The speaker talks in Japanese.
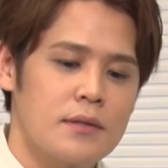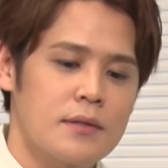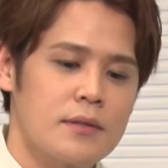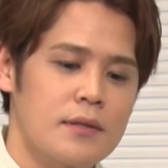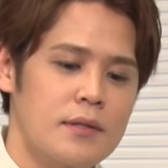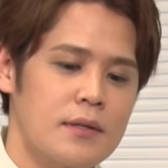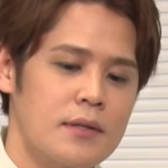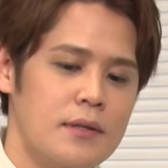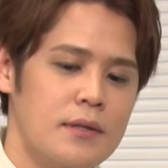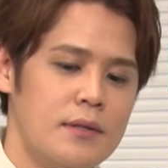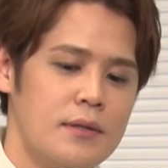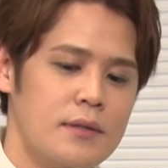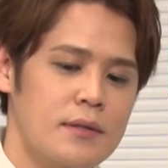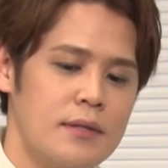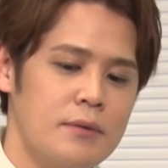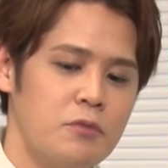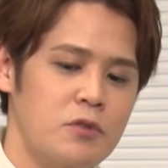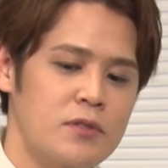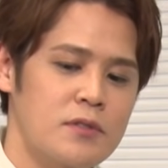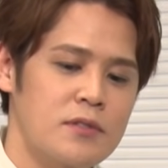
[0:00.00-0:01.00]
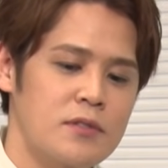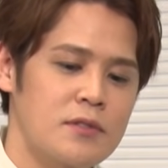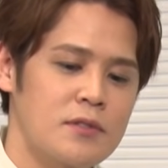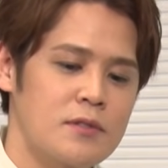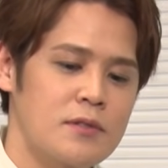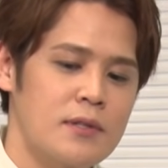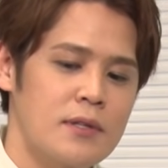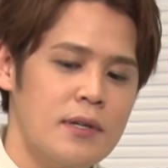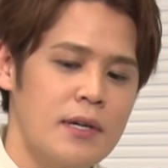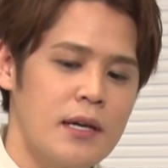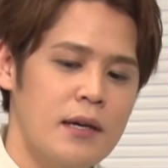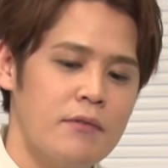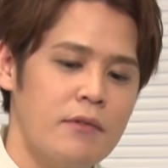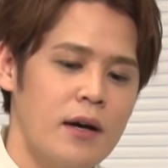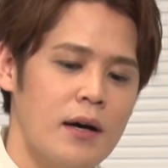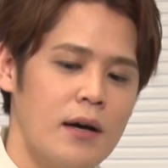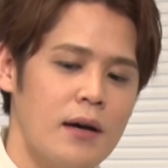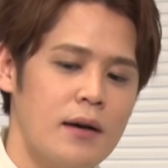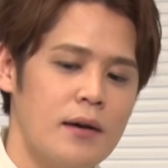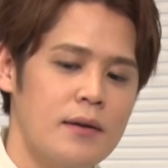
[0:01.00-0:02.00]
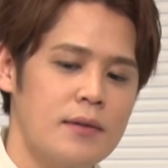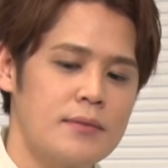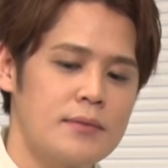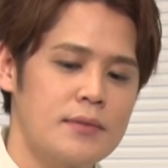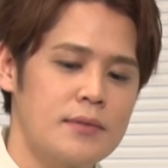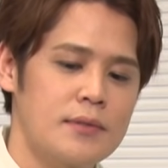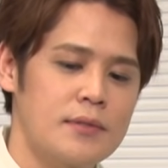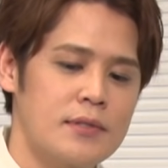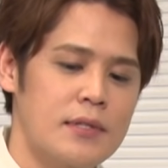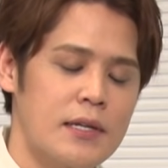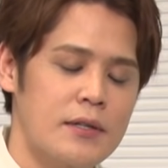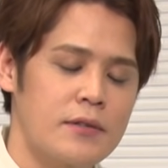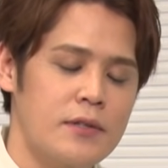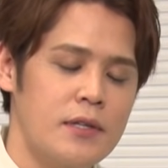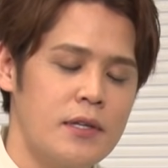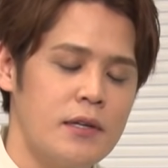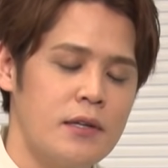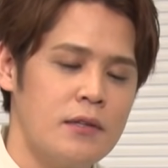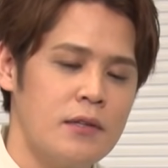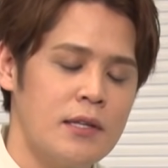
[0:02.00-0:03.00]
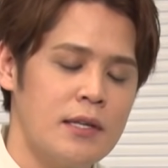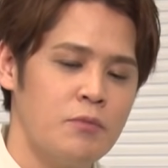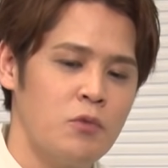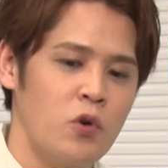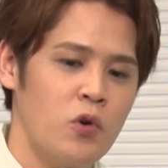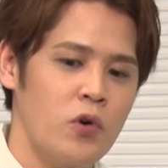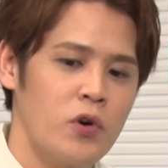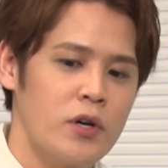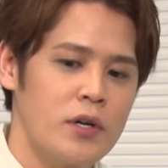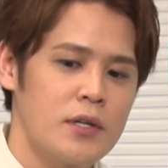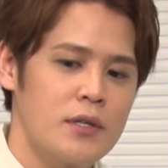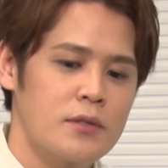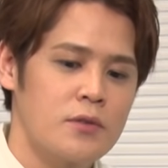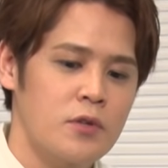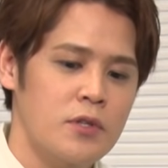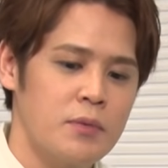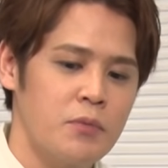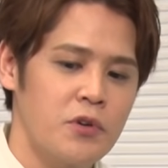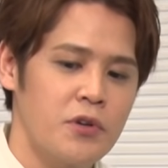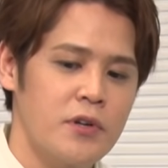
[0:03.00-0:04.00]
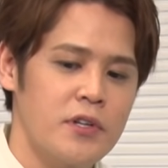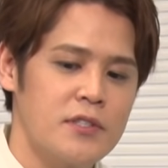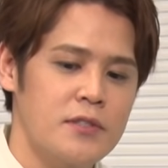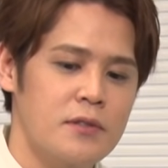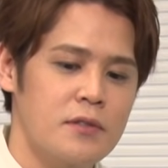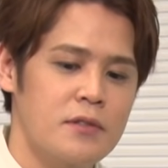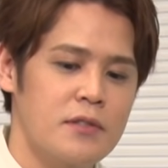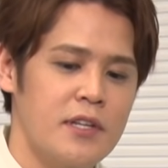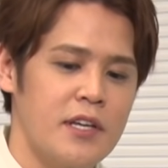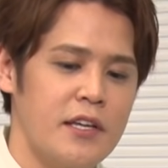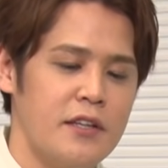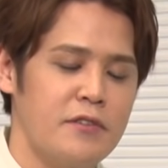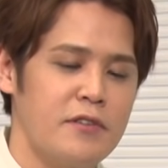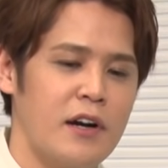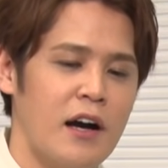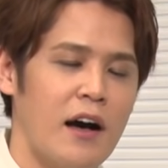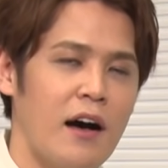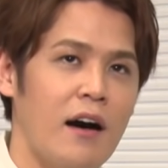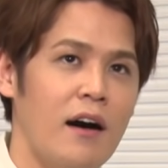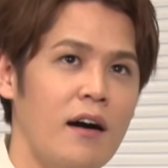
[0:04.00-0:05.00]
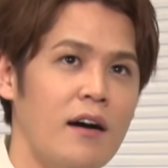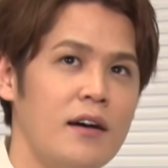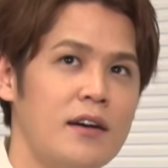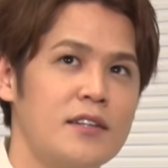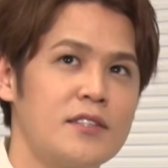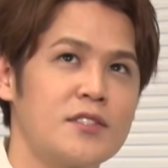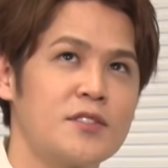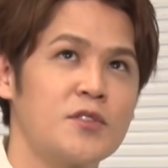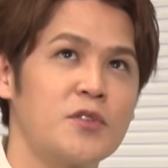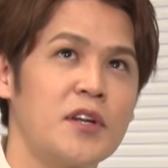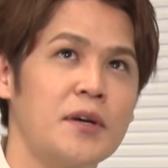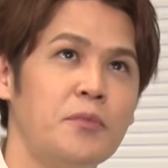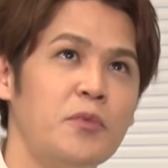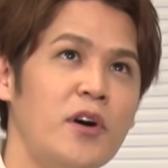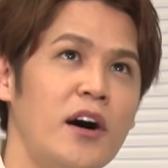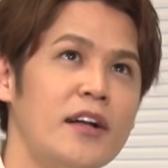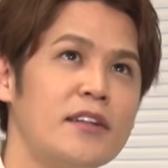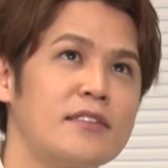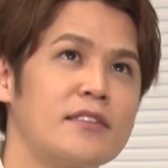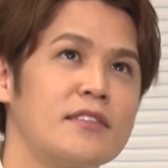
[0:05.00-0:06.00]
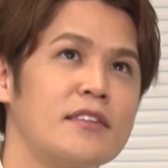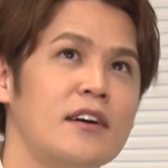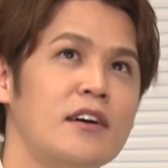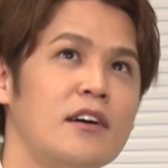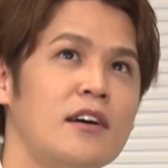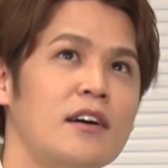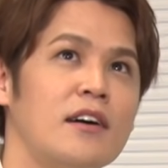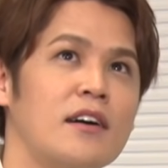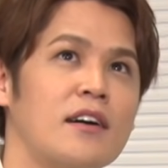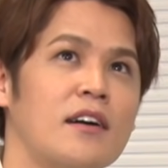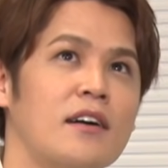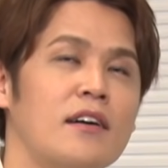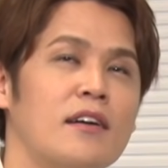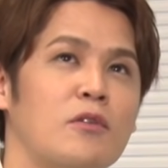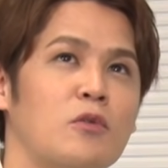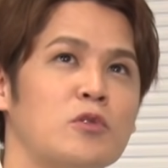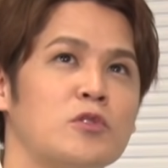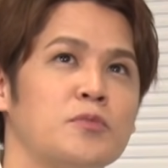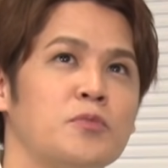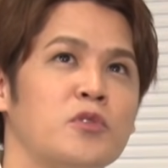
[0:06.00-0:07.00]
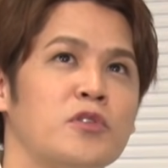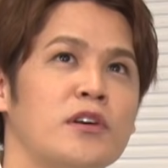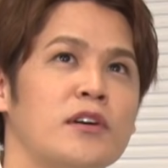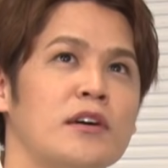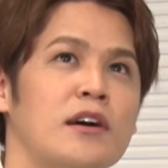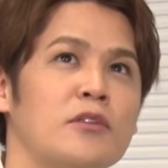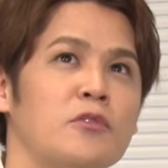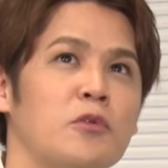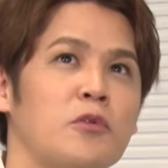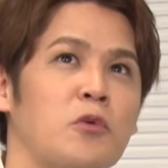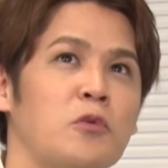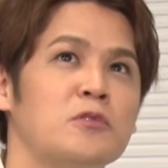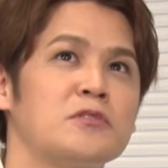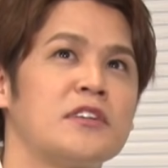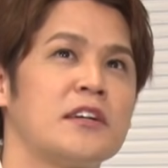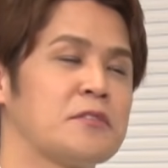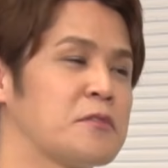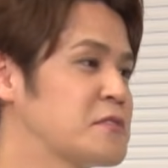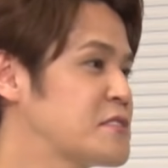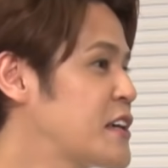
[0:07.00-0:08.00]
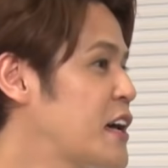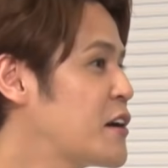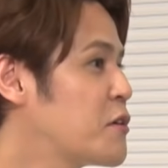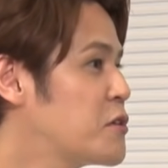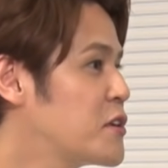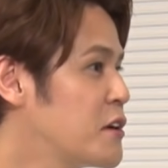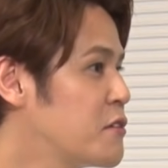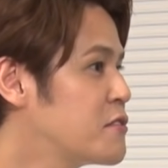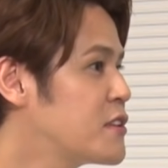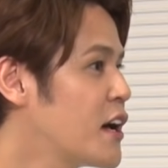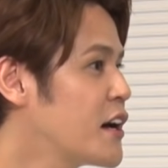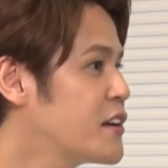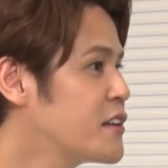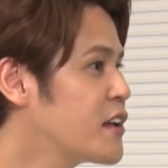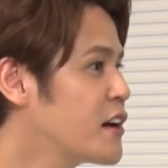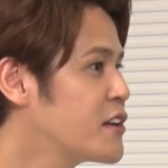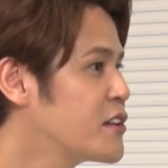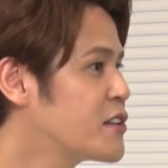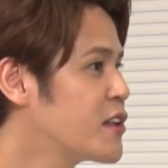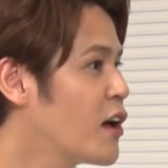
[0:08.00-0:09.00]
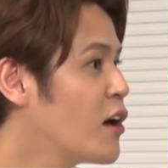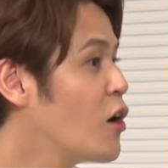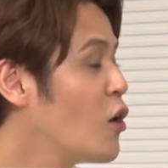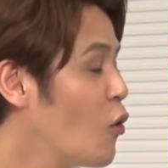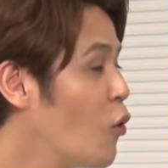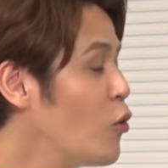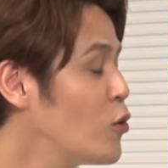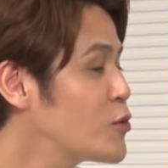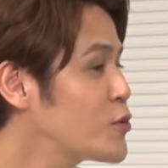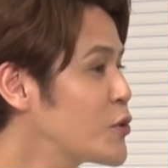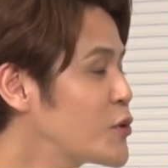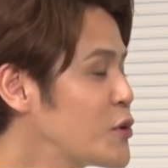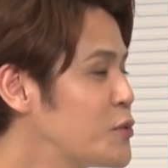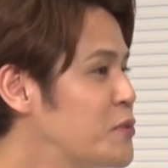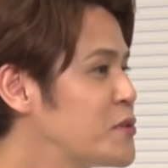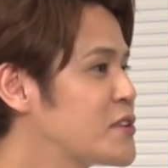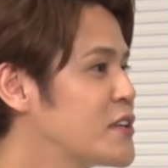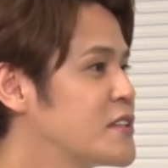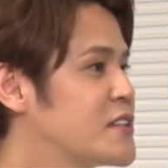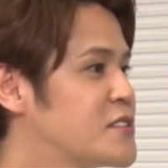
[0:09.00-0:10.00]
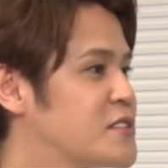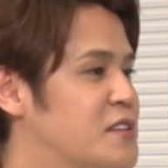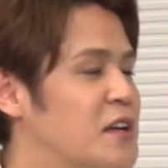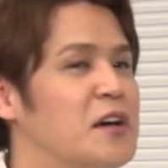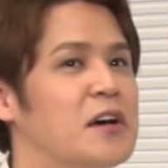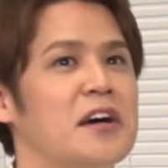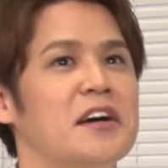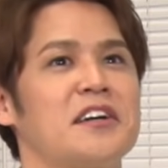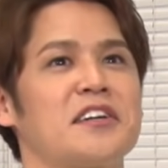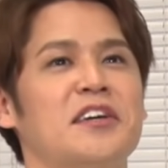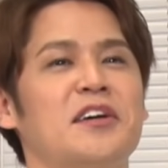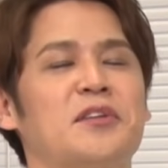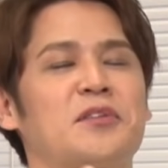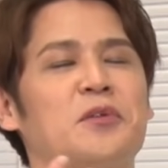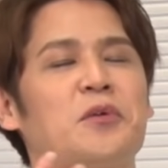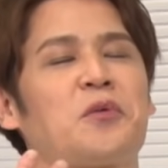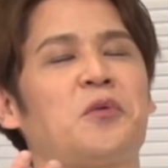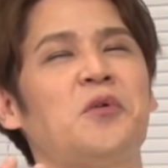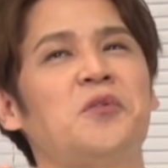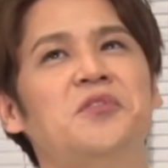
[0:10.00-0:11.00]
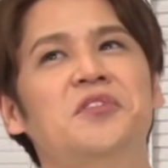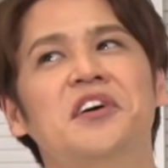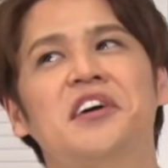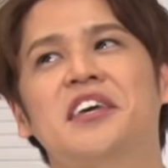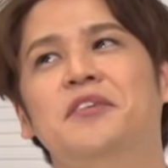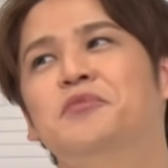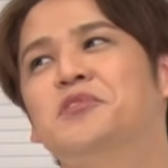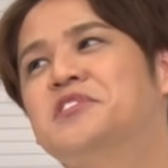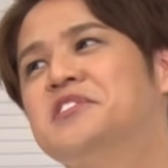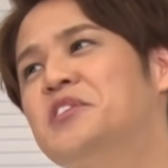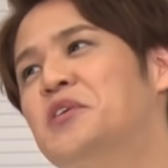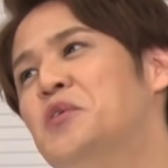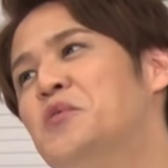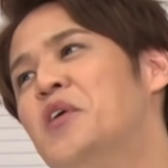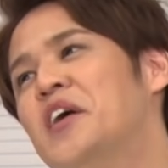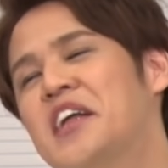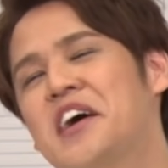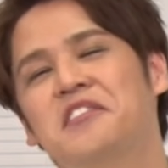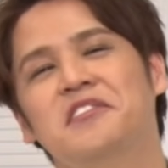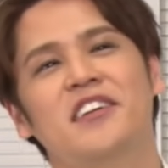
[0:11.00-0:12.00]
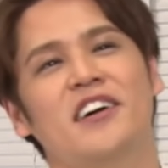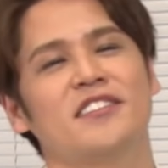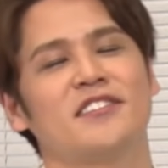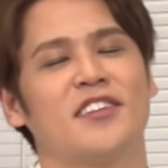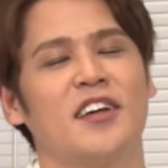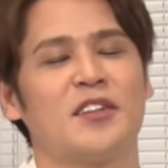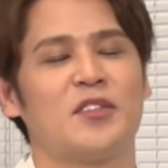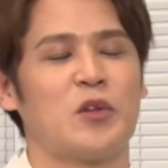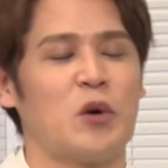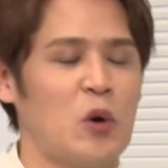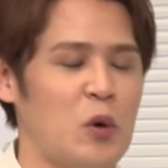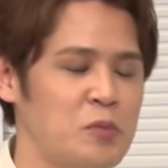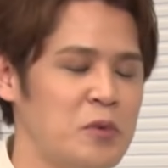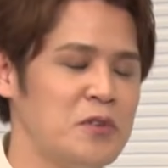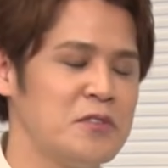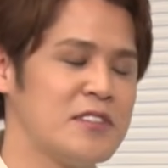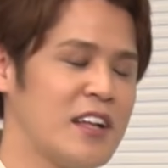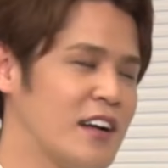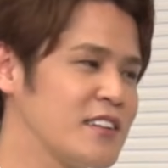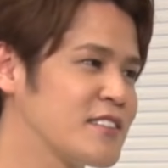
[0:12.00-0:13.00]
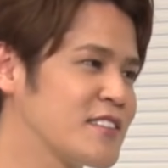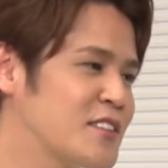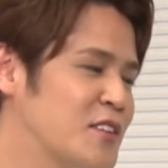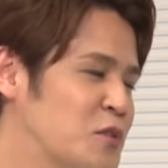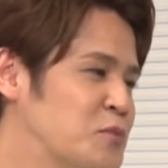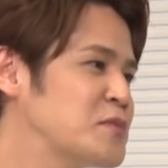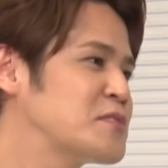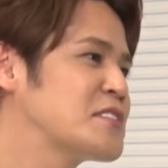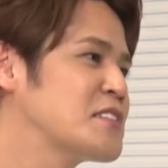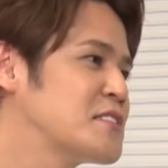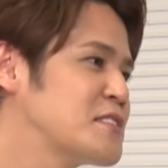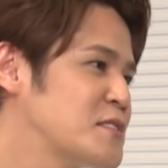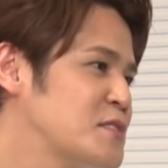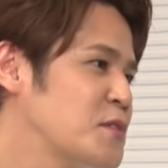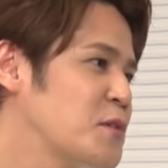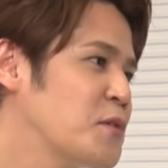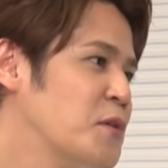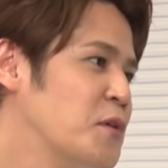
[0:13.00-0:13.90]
なでもそれは作品にもとても寄り添っているがそれもあったからこそ僕はあのコンサートの最後で歌いたいって本当に思ったんですよ嬉しいきっとこんな気持ちで終われるなんてって思うなって思ったんですよいや